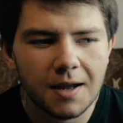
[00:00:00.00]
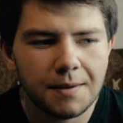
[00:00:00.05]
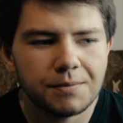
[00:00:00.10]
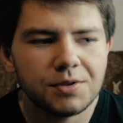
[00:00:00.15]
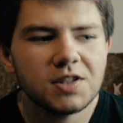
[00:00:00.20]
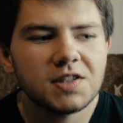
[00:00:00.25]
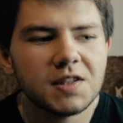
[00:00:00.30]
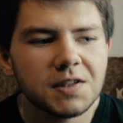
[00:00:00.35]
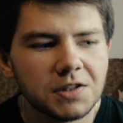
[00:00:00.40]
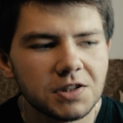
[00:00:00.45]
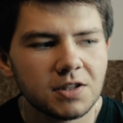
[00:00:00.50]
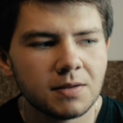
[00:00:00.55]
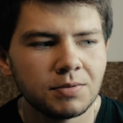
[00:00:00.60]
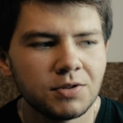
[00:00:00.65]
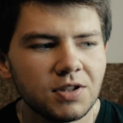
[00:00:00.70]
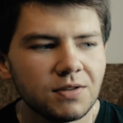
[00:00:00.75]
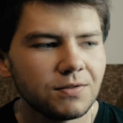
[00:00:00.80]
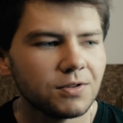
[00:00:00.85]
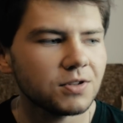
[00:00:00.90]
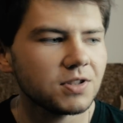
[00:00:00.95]
Przestań się
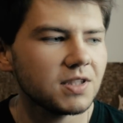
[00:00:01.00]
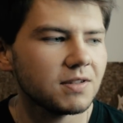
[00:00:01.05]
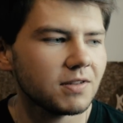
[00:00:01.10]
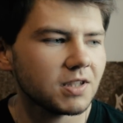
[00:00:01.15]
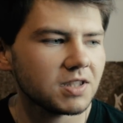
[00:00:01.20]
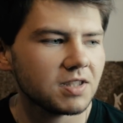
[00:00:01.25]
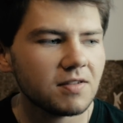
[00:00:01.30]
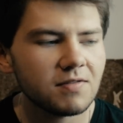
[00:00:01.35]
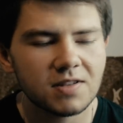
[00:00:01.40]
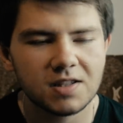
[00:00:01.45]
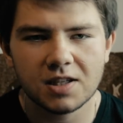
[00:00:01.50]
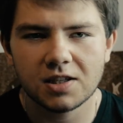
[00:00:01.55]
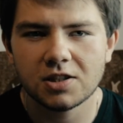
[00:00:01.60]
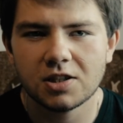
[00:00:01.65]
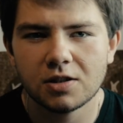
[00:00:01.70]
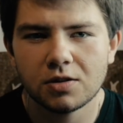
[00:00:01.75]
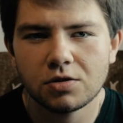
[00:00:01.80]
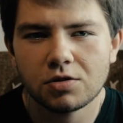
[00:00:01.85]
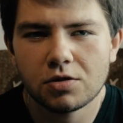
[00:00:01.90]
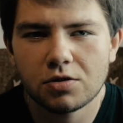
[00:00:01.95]
przywiązywać nawet jak
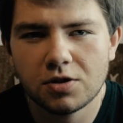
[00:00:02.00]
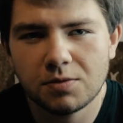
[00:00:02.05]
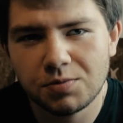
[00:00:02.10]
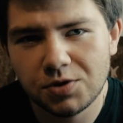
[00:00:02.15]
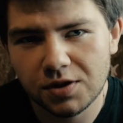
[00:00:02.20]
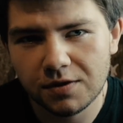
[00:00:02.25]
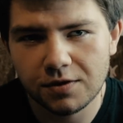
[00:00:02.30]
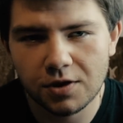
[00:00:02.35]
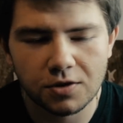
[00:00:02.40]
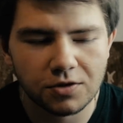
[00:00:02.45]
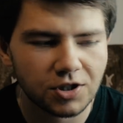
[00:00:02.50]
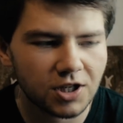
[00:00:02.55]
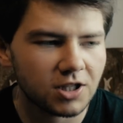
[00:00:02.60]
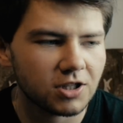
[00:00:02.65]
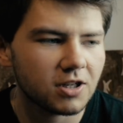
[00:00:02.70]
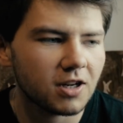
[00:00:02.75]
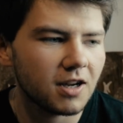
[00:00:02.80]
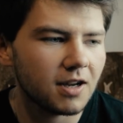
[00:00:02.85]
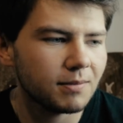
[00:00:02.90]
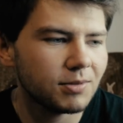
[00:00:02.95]
się do czegoś
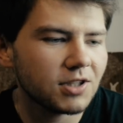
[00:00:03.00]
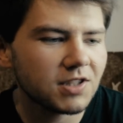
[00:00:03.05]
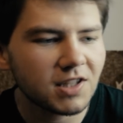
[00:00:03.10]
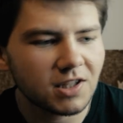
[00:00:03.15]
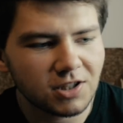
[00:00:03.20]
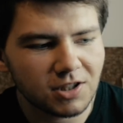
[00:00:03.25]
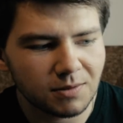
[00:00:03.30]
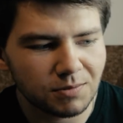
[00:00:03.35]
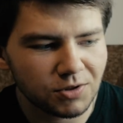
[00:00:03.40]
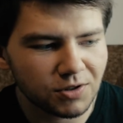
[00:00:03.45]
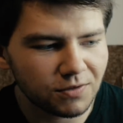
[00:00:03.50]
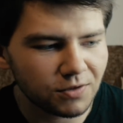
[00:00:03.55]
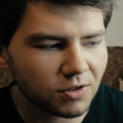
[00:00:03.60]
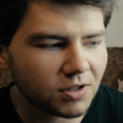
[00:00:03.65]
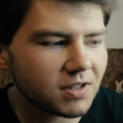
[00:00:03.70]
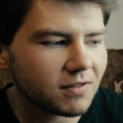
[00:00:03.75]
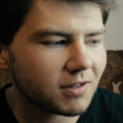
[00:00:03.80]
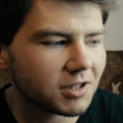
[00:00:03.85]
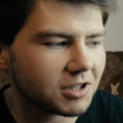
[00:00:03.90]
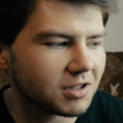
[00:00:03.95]
przywiążesz. Przestań się
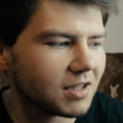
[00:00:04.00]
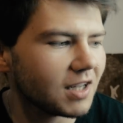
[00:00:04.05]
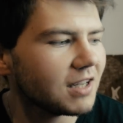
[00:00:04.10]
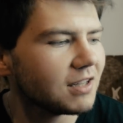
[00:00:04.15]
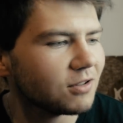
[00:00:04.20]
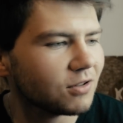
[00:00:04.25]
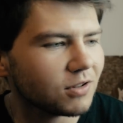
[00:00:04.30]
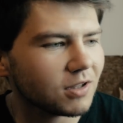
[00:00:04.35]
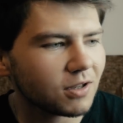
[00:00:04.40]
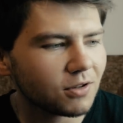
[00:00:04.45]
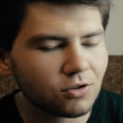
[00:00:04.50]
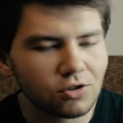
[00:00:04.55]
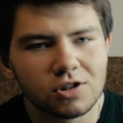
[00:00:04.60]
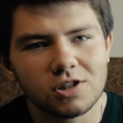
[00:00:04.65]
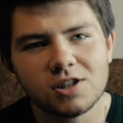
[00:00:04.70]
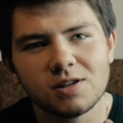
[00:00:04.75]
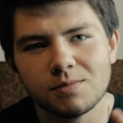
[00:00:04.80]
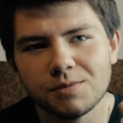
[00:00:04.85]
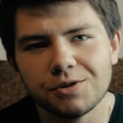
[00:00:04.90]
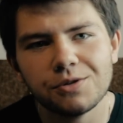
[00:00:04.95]
przywiązywać nawet do tego, że
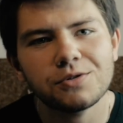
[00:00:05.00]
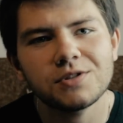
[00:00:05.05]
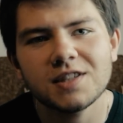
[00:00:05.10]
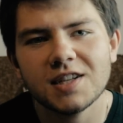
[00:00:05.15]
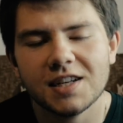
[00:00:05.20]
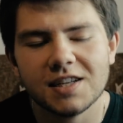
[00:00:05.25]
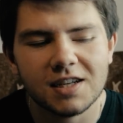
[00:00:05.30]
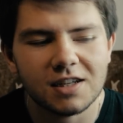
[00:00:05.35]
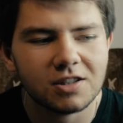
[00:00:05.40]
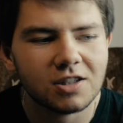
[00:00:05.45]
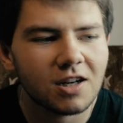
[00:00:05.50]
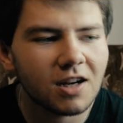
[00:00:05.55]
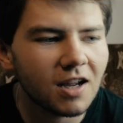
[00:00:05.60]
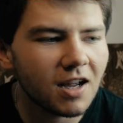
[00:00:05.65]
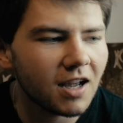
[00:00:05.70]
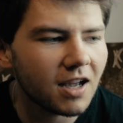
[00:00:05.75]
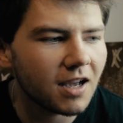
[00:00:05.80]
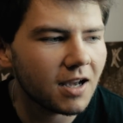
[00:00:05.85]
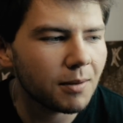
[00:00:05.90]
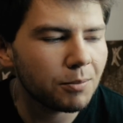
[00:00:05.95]
siebie oceniasz.
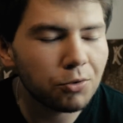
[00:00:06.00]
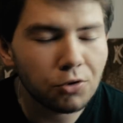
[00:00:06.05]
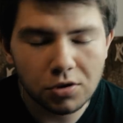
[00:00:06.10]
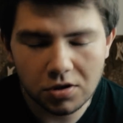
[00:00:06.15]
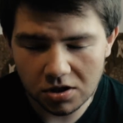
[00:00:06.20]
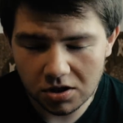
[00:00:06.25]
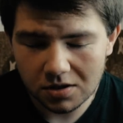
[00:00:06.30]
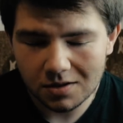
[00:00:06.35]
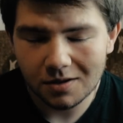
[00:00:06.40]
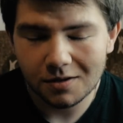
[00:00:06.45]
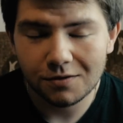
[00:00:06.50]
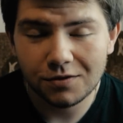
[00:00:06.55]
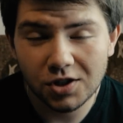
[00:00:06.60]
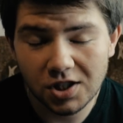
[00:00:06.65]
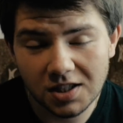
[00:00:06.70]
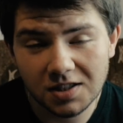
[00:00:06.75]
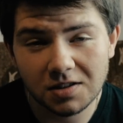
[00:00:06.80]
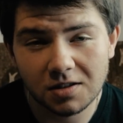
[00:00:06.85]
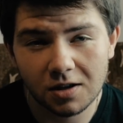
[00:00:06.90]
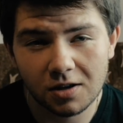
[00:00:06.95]
Puść
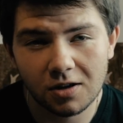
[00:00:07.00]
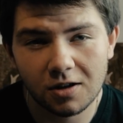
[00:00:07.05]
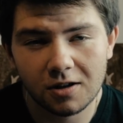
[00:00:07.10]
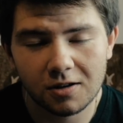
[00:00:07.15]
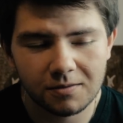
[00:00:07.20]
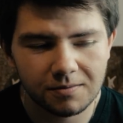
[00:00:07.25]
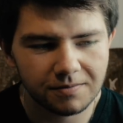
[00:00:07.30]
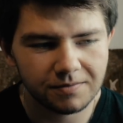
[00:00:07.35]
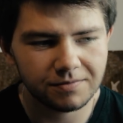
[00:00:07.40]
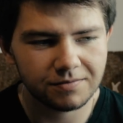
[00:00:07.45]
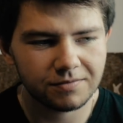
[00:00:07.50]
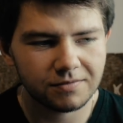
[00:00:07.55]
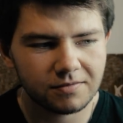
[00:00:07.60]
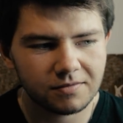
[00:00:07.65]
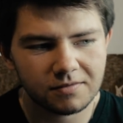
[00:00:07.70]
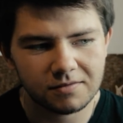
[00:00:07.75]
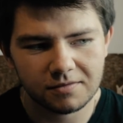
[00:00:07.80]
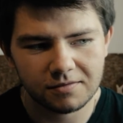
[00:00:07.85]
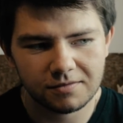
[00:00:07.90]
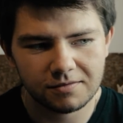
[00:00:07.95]
wszystko
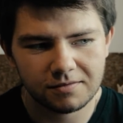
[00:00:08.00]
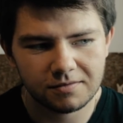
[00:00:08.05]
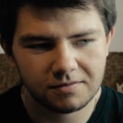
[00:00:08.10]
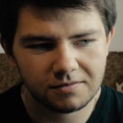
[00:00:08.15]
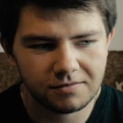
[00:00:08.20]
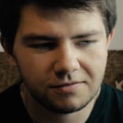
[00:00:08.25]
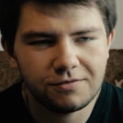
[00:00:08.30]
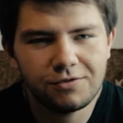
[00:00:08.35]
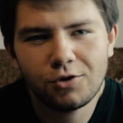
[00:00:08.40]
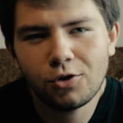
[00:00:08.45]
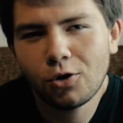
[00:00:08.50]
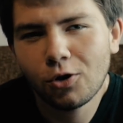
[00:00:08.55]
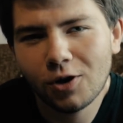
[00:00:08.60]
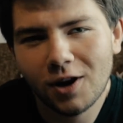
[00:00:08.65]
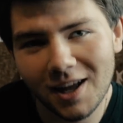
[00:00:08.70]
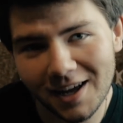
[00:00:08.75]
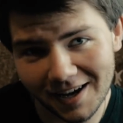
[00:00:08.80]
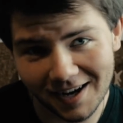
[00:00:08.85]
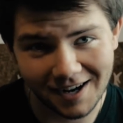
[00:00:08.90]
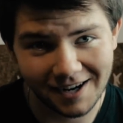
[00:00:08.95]
w
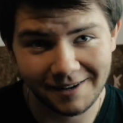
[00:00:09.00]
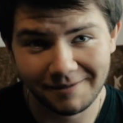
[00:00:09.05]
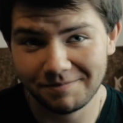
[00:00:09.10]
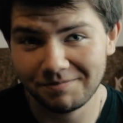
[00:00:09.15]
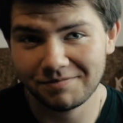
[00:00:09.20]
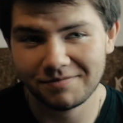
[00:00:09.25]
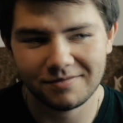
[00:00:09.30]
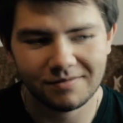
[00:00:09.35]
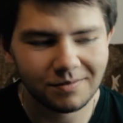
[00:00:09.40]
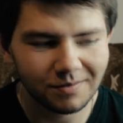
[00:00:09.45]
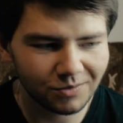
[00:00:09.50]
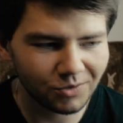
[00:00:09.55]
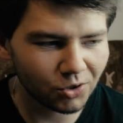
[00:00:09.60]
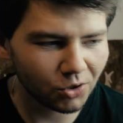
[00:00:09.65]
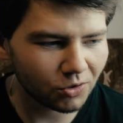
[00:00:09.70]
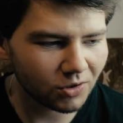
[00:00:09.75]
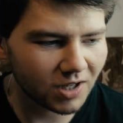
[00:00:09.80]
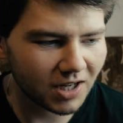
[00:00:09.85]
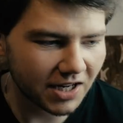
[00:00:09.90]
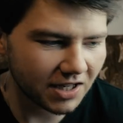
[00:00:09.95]
cholerę.
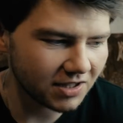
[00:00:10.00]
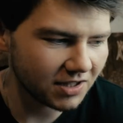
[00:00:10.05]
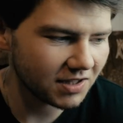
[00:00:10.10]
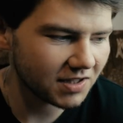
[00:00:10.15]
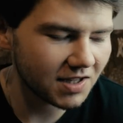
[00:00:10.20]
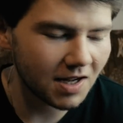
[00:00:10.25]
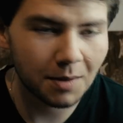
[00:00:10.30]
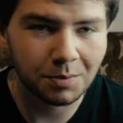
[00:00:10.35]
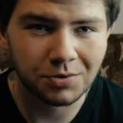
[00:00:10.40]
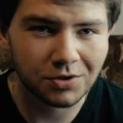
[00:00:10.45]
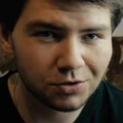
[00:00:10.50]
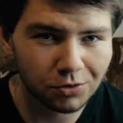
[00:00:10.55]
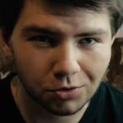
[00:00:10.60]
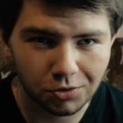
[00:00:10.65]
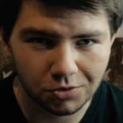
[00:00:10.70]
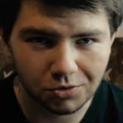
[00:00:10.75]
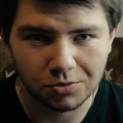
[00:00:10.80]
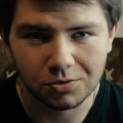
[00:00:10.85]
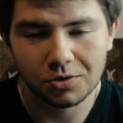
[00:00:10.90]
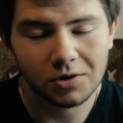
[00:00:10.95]
Do granic
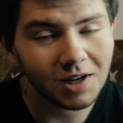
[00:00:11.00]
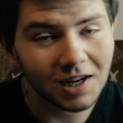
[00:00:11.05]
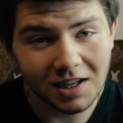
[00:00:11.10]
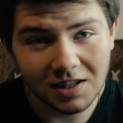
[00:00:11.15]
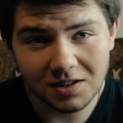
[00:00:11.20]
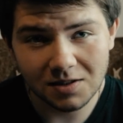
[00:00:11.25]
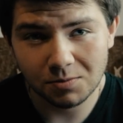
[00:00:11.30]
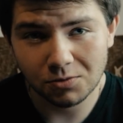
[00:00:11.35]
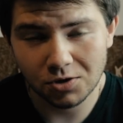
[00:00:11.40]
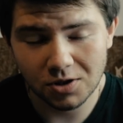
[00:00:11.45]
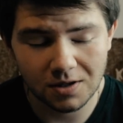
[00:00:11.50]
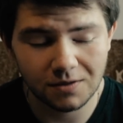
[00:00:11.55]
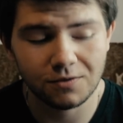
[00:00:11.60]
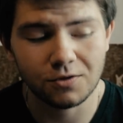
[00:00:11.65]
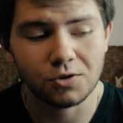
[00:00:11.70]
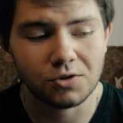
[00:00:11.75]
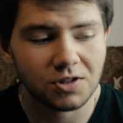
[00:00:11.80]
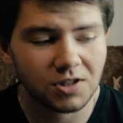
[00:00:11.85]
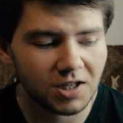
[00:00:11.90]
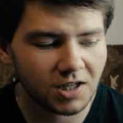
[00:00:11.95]
absurdu, do granic
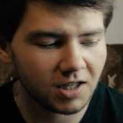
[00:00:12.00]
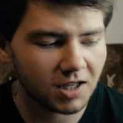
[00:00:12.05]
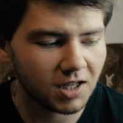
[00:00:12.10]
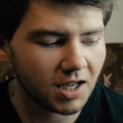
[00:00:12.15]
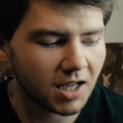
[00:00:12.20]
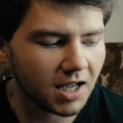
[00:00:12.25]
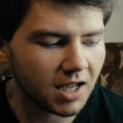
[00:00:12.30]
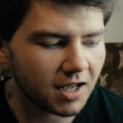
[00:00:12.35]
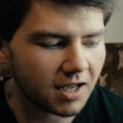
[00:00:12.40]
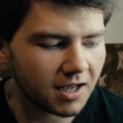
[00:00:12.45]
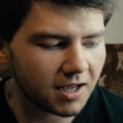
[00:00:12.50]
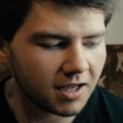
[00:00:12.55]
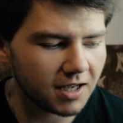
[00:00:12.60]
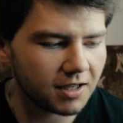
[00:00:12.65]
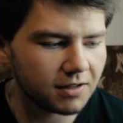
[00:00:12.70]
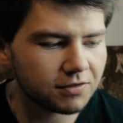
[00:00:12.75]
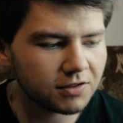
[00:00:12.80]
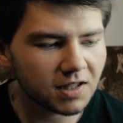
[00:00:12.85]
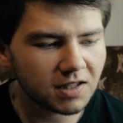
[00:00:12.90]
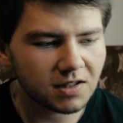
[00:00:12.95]
możliwości.
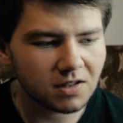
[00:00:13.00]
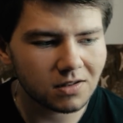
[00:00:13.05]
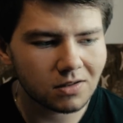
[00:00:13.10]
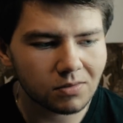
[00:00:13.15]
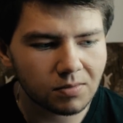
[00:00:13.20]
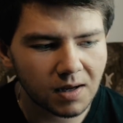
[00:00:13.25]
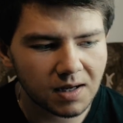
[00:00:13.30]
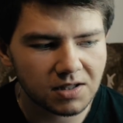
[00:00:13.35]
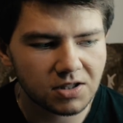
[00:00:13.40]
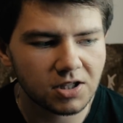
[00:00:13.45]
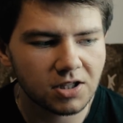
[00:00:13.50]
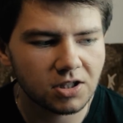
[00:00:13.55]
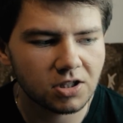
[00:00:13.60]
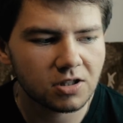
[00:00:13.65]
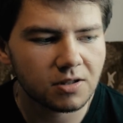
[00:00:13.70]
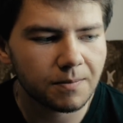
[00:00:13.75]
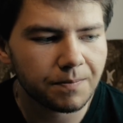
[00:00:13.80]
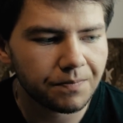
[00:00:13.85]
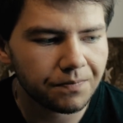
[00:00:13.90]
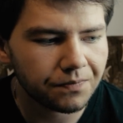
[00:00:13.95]
I wtedy
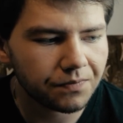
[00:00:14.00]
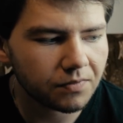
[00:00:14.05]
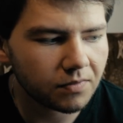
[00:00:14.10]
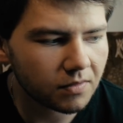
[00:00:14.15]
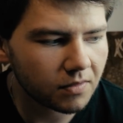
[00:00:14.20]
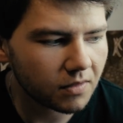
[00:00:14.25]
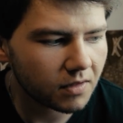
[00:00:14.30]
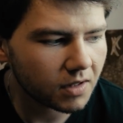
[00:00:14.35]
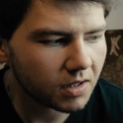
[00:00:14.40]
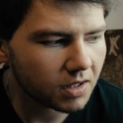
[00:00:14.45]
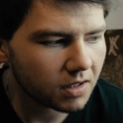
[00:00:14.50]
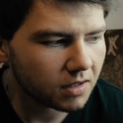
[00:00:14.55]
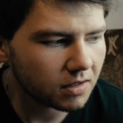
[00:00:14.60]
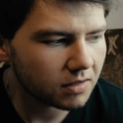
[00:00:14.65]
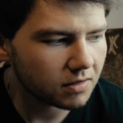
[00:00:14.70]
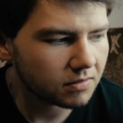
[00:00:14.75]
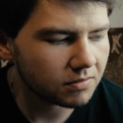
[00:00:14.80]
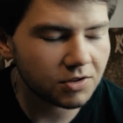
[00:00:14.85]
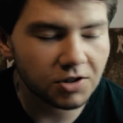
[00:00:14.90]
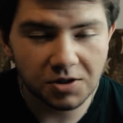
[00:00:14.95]
zobaczysz
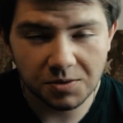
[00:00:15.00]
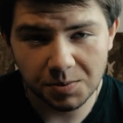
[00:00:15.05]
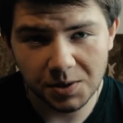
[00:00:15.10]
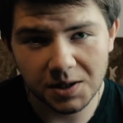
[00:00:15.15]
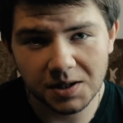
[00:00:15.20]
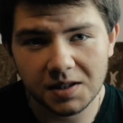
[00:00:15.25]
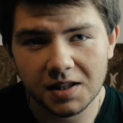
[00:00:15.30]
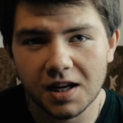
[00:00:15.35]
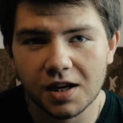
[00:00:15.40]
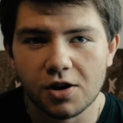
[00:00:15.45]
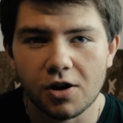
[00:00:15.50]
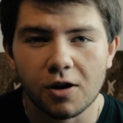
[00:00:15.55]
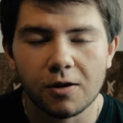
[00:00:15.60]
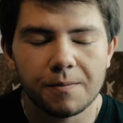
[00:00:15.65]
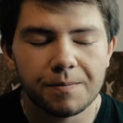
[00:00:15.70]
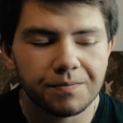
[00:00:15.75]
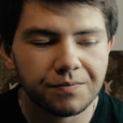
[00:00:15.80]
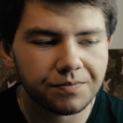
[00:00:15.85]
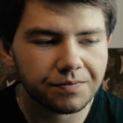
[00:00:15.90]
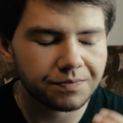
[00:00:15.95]
coś pięknego.